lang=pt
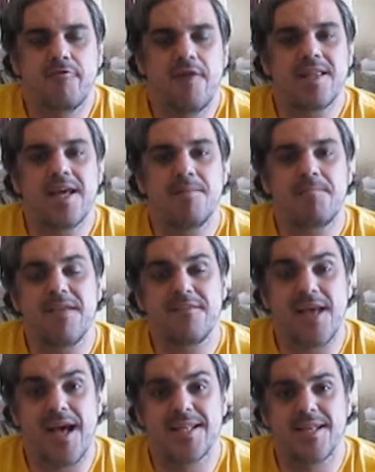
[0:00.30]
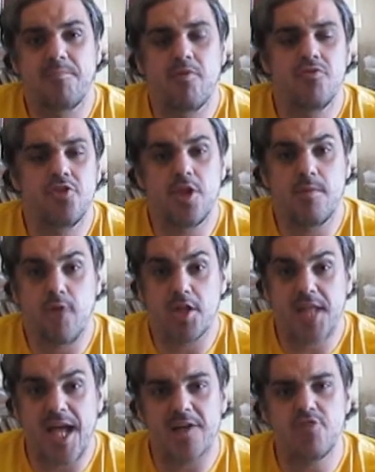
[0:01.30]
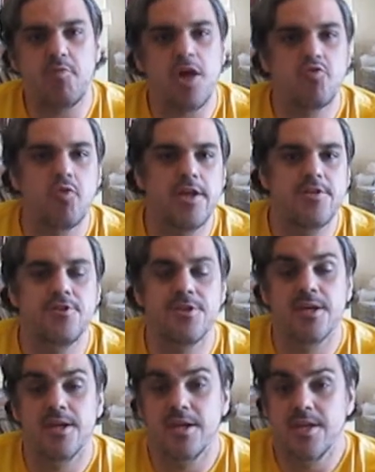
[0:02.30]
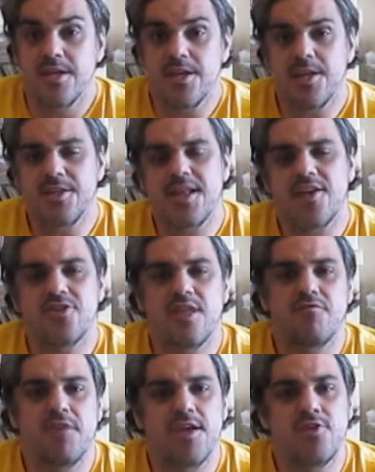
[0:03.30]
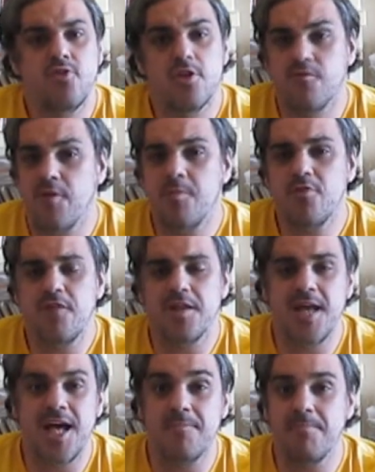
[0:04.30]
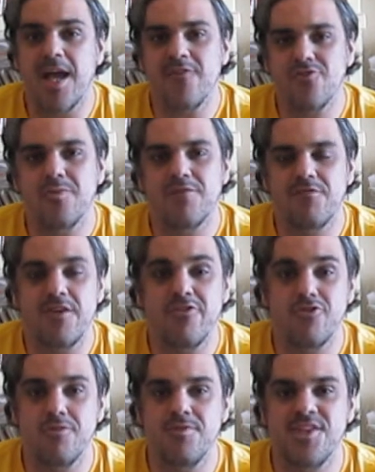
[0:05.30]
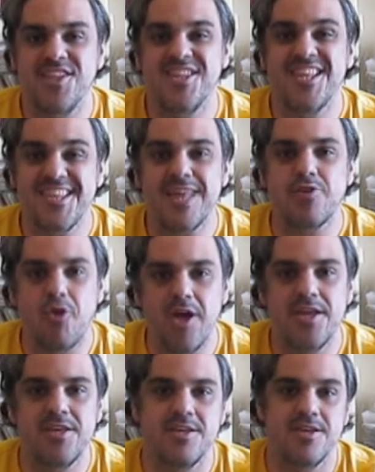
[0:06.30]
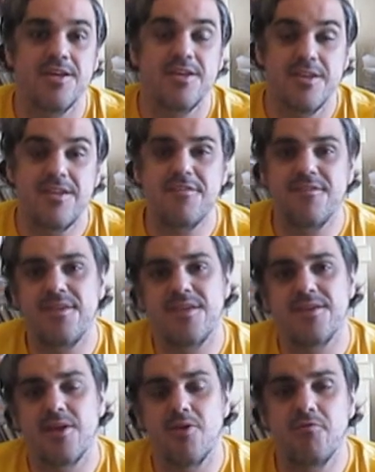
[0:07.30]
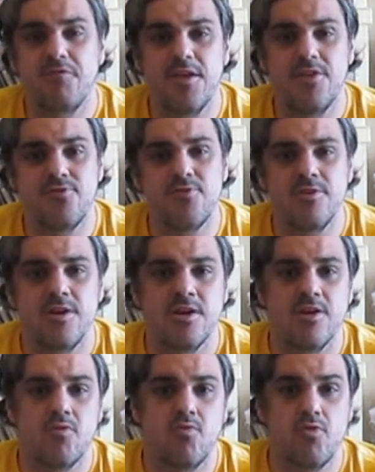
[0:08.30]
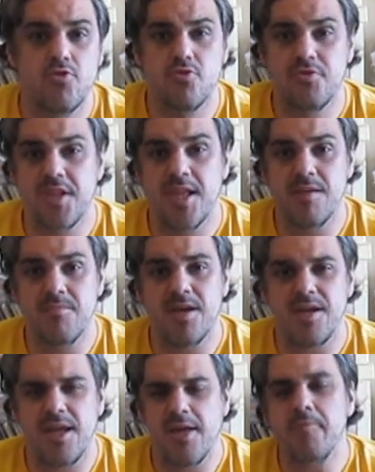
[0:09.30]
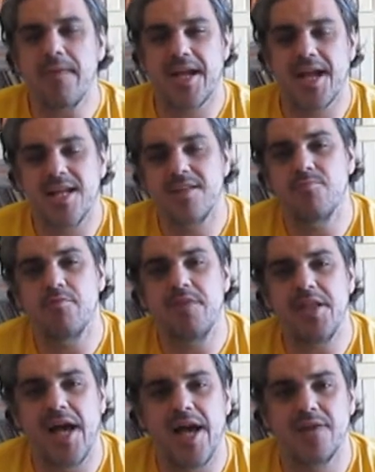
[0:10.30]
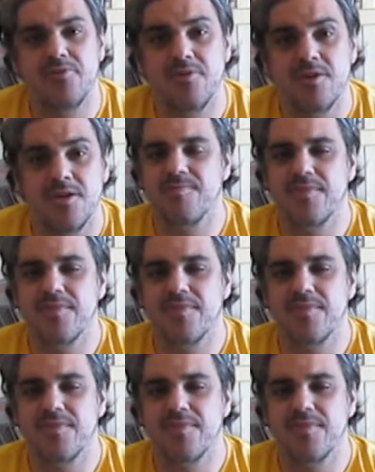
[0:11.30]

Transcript: Fala rapaziada, bom dia, boa tarde, boa noite. E desta vez nós vamos falar mais uma vez sobre Niterói. E sim, é um vídeo cujo tema é o mercado imobiliário.